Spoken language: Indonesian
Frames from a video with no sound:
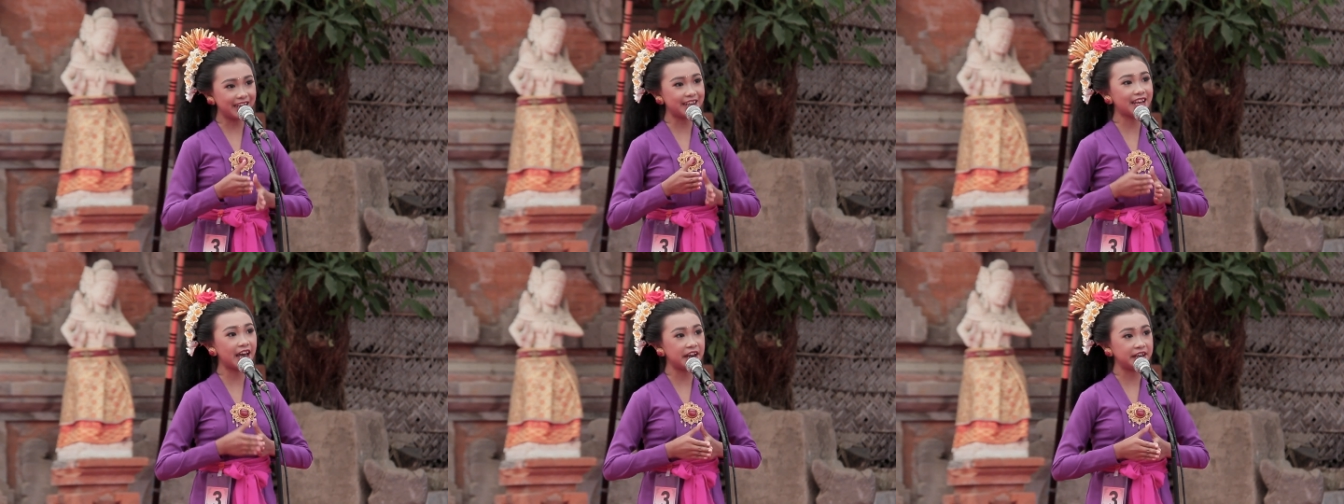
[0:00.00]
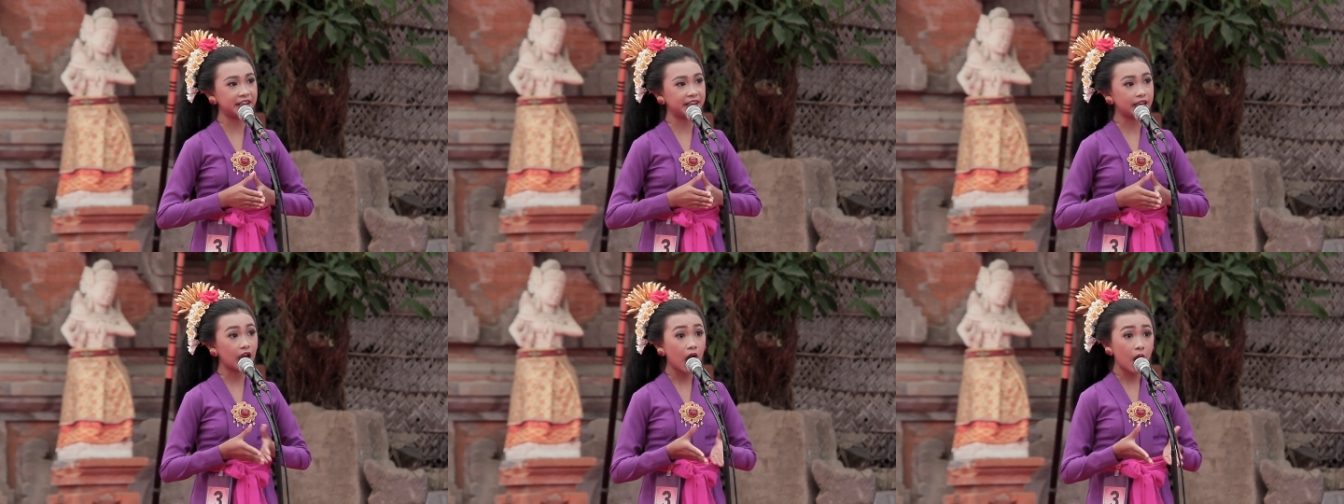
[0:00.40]

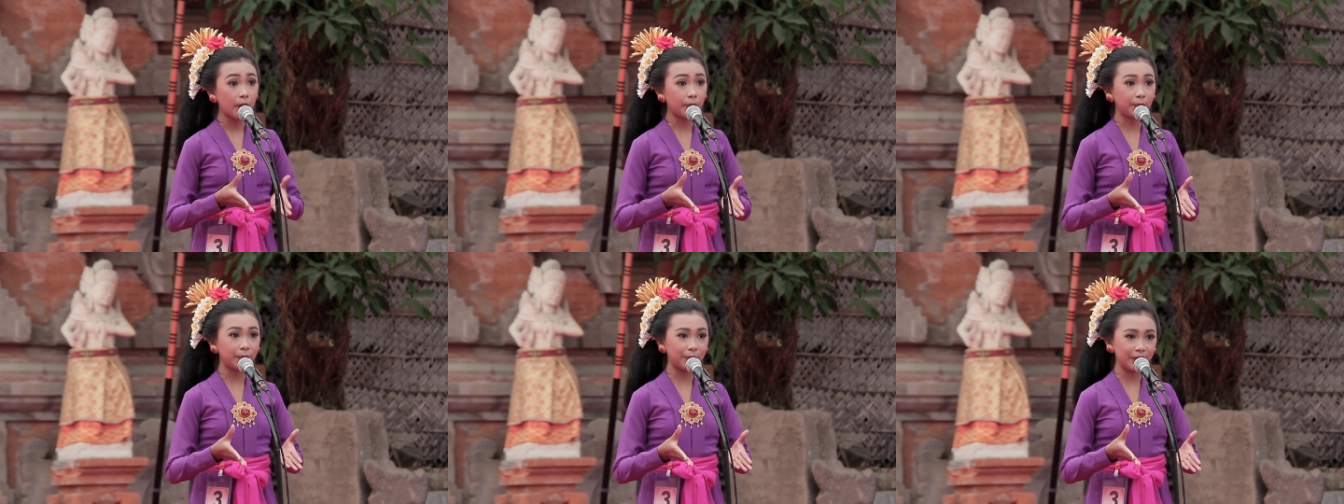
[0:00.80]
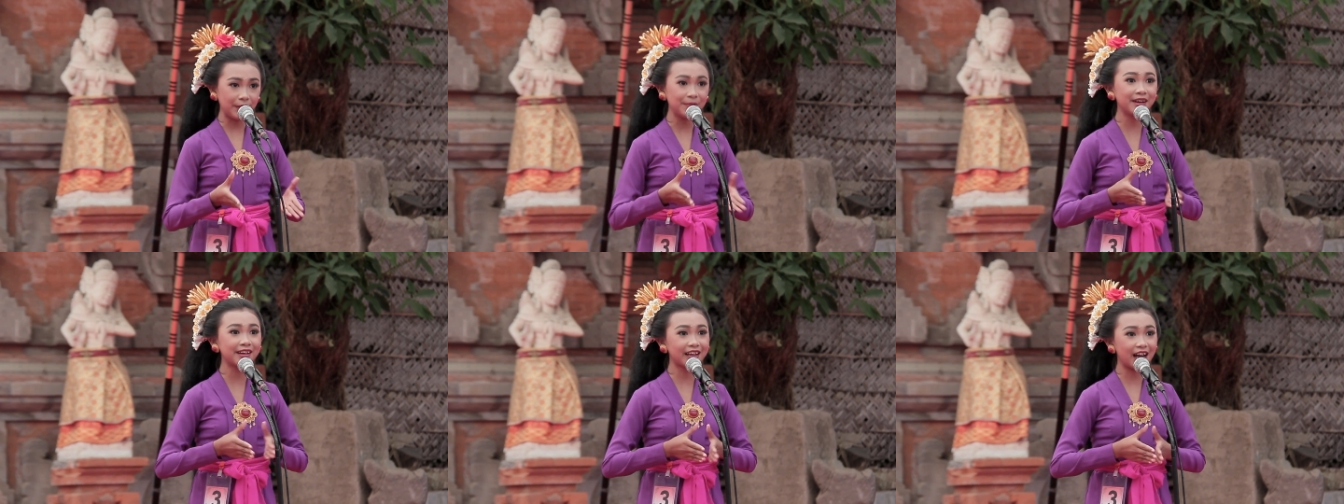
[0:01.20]
dani
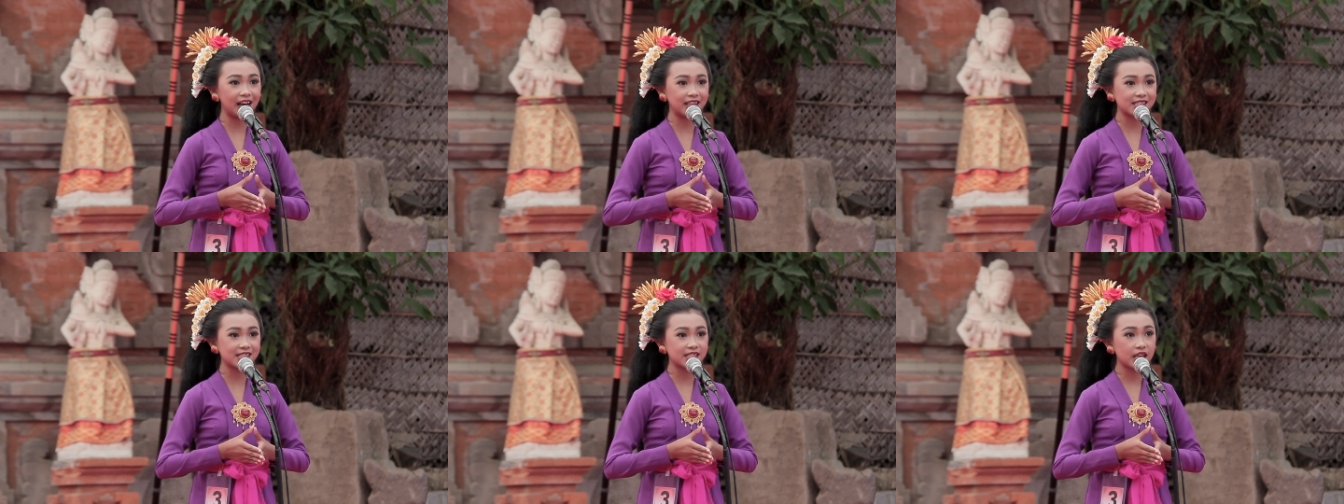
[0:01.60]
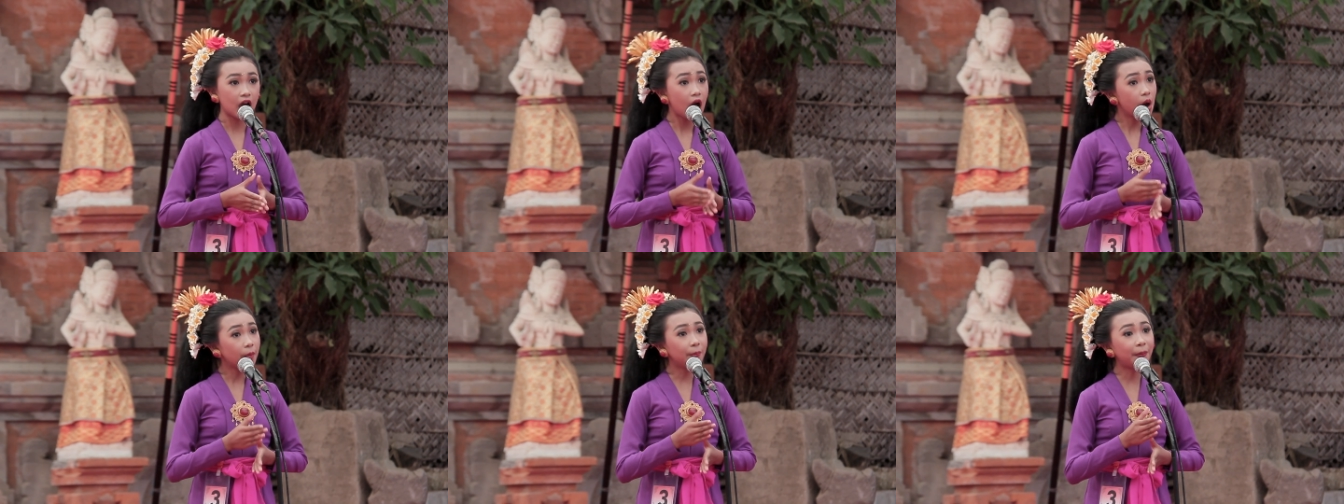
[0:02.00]
Pemekas
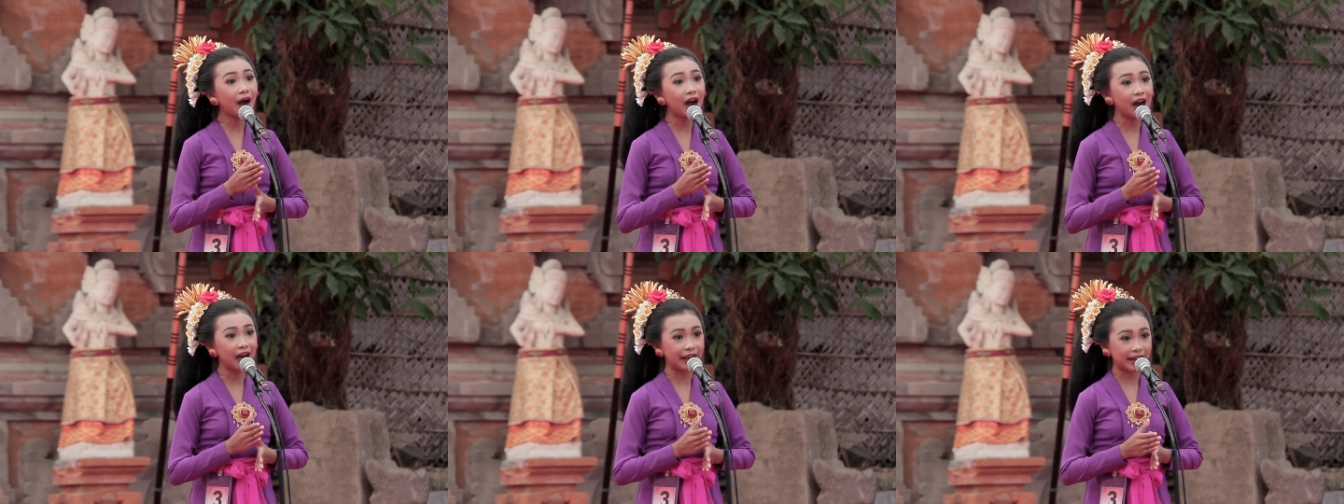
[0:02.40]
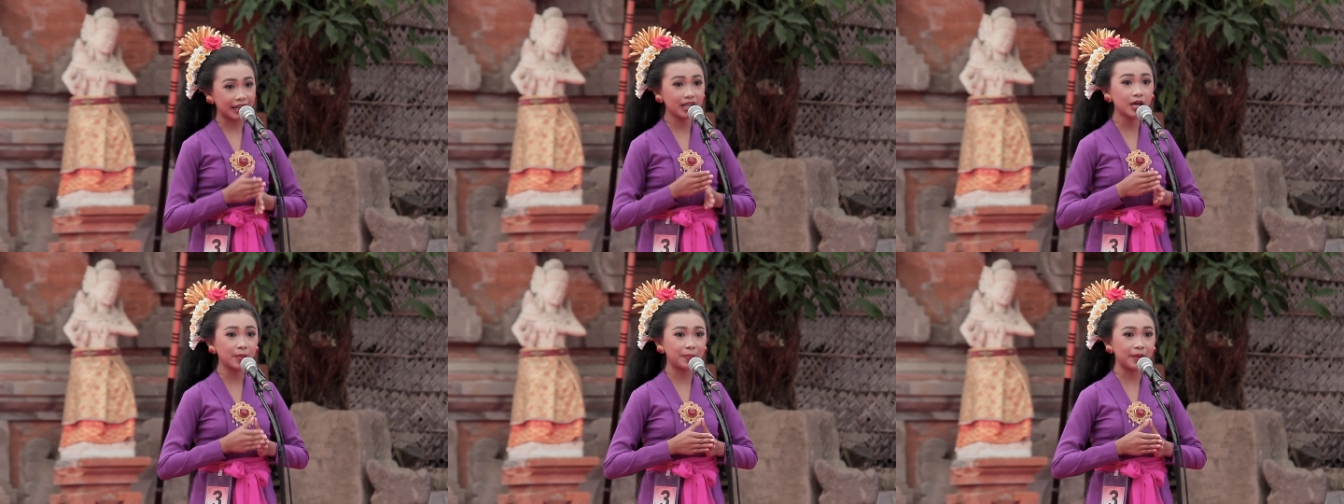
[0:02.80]

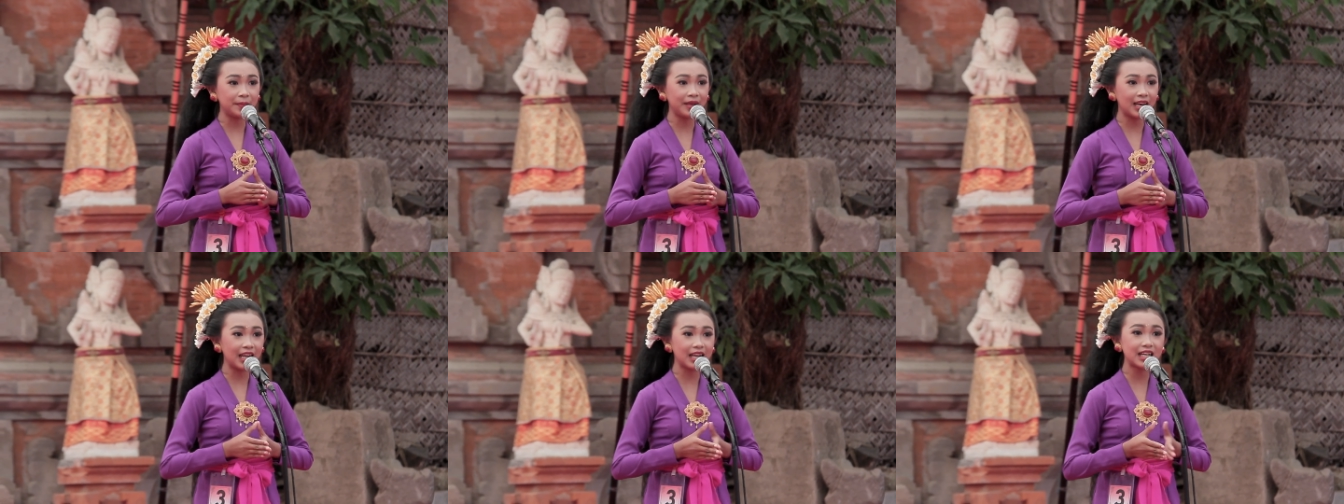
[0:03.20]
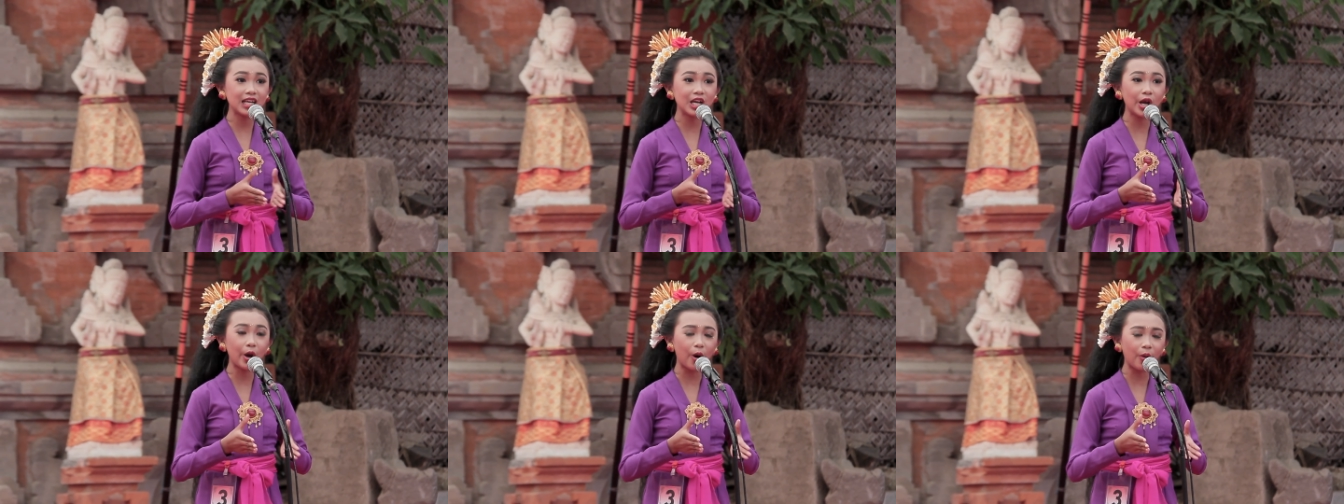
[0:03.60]
Para pemilat
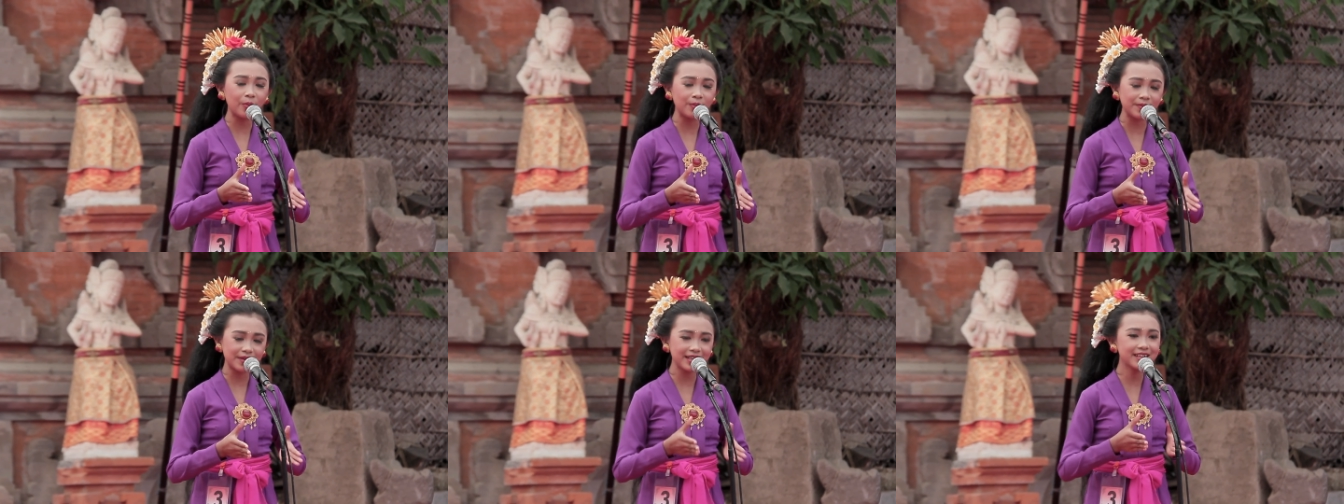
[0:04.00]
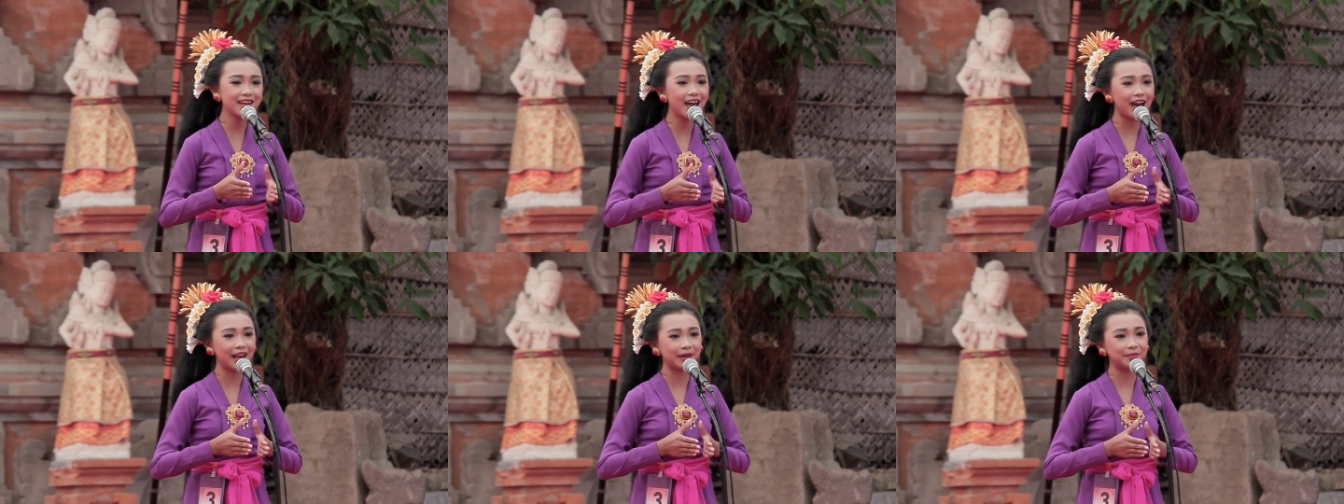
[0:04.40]
lomba
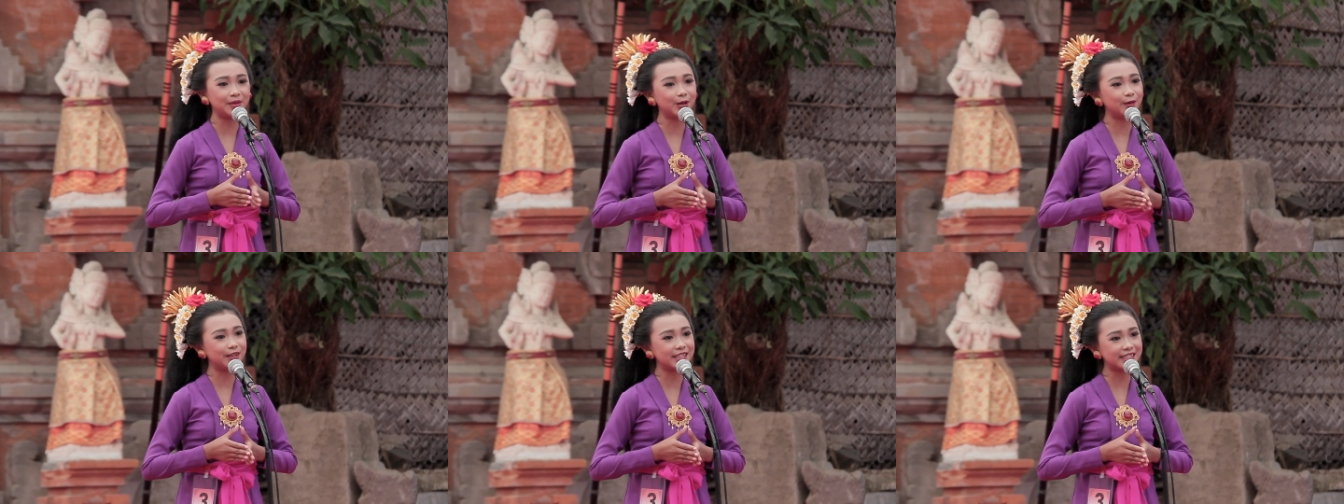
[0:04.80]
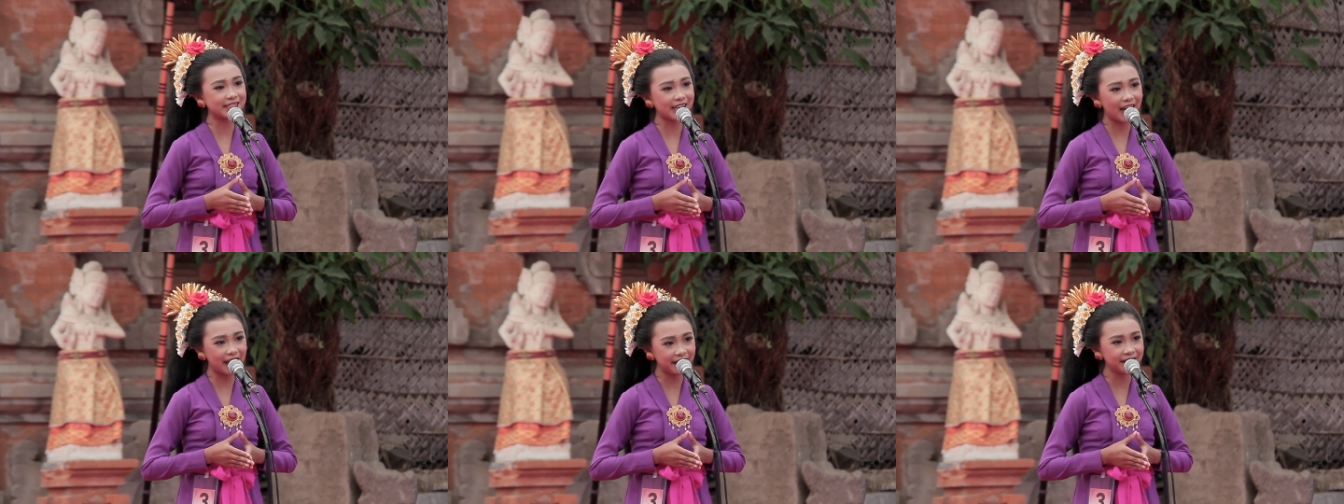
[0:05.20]
dharma
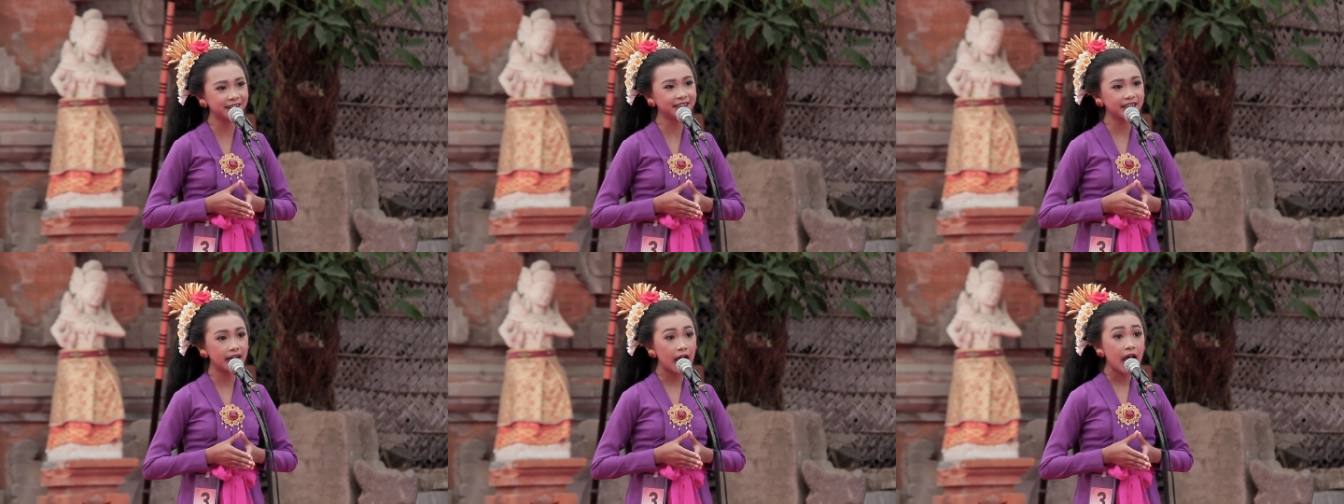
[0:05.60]
wacana